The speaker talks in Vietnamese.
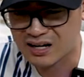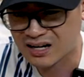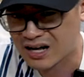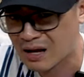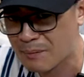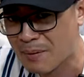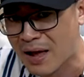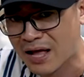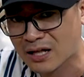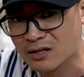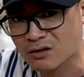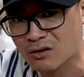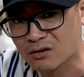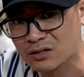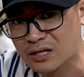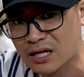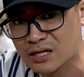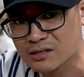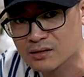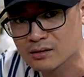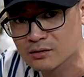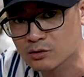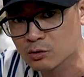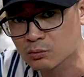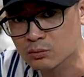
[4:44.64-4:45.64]
Các bạn có
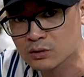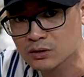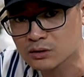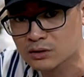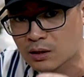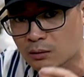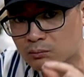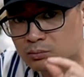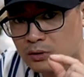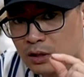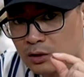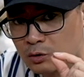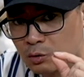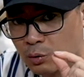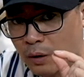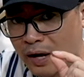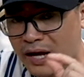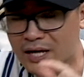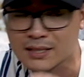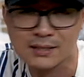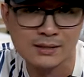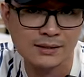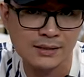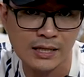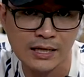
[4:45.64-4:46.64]
thể sử dụng những dòng nhớt của
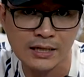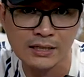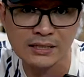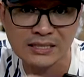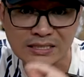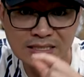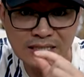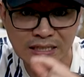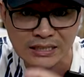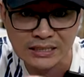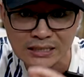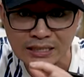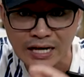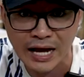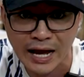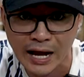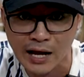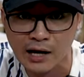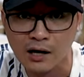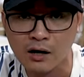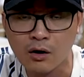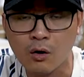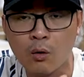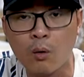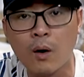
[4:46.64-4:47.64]
Estine chính
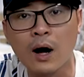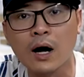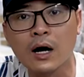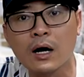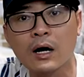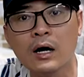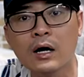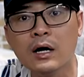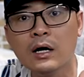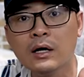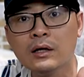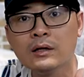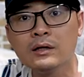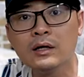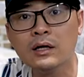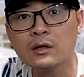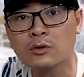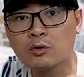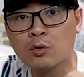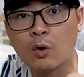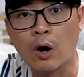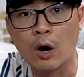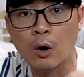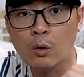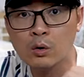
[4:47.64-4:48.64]
hãng hoặc
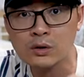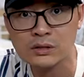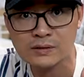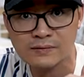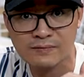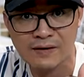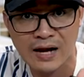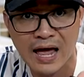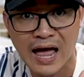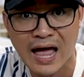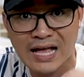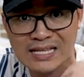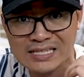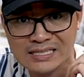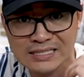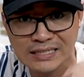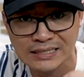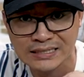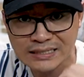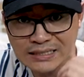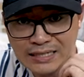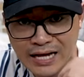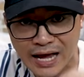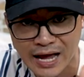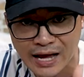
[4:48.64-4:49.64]
nhớt của Husqvarna
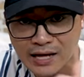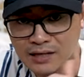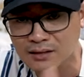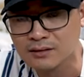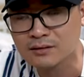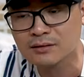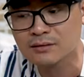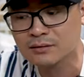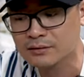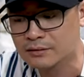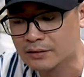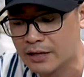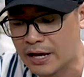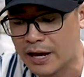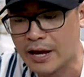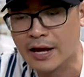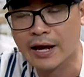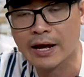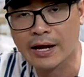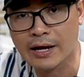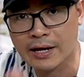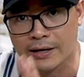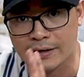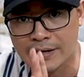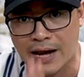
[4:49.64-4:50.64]
chính hãng
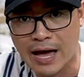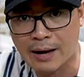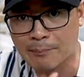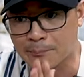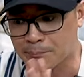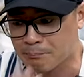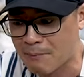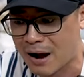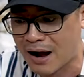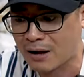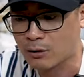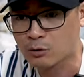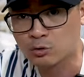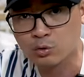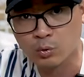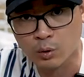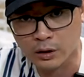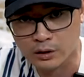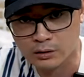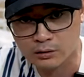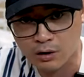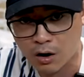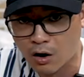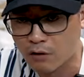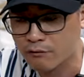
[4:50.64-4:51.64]
để đảm bảo
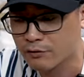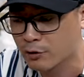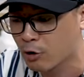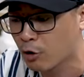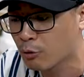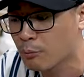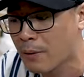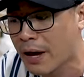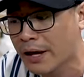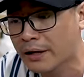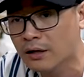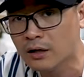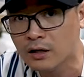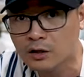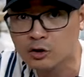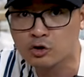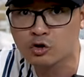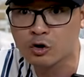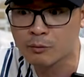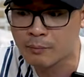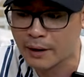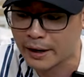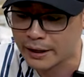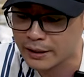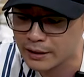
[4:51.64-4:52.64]
tuổi thọ và độ bền hơn
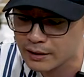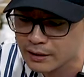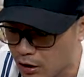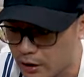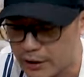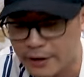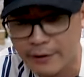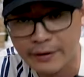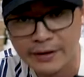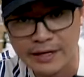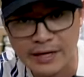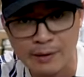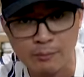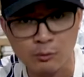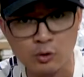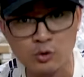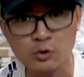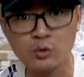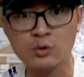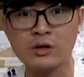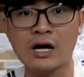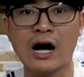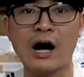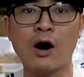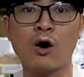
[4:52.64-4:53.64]
của máy. Nếu anh em có
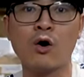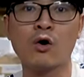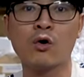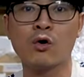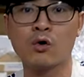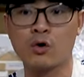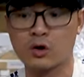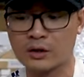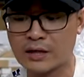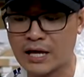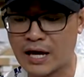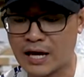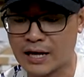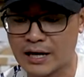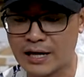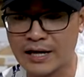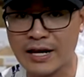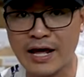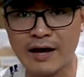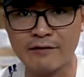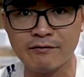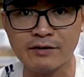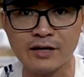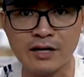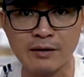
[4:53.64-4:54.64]
nhu cầu có thể liên
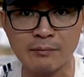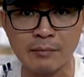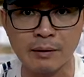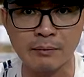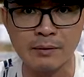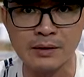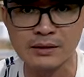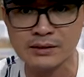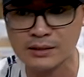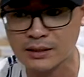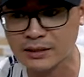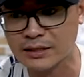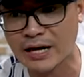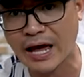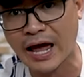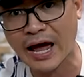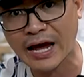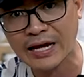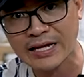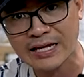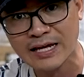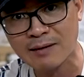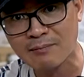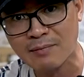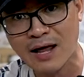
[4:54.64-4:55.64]
hệ với Điện Máy Bình Sơn.
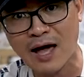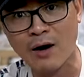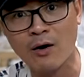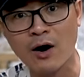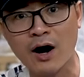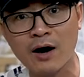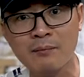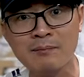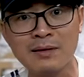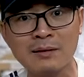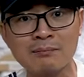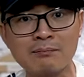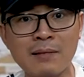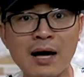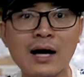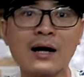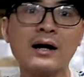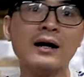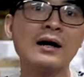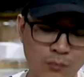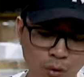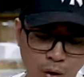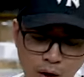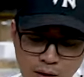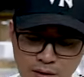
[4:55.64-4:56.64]
Anh em nào ở miền
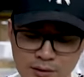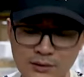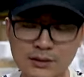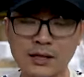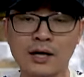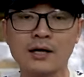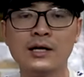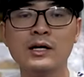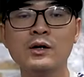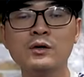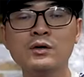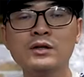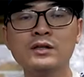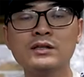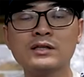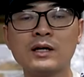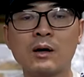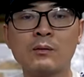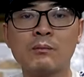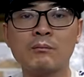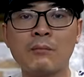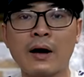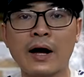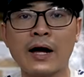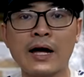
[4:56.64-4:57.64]
Bắc muốn sở hữu những
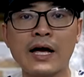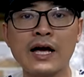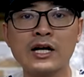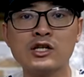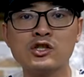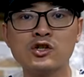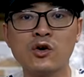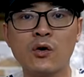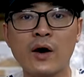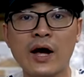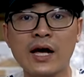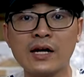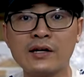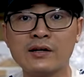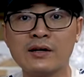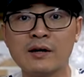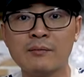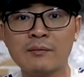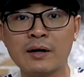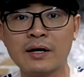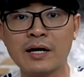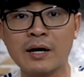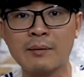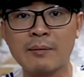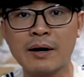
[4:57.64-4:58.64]
dòng máy ECHO
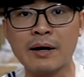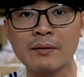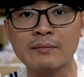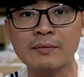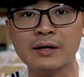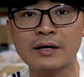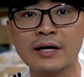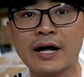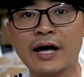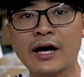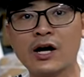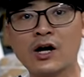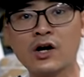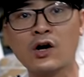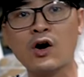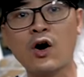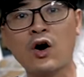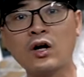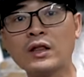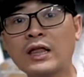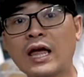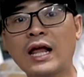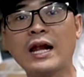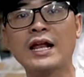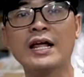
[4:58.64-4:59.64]
SRM 520 này
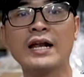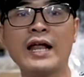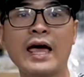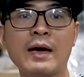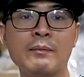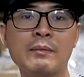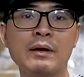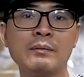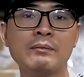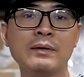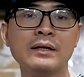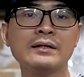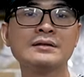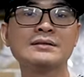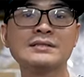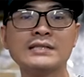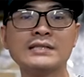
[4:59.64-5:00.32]
có thể liên hệ bên mình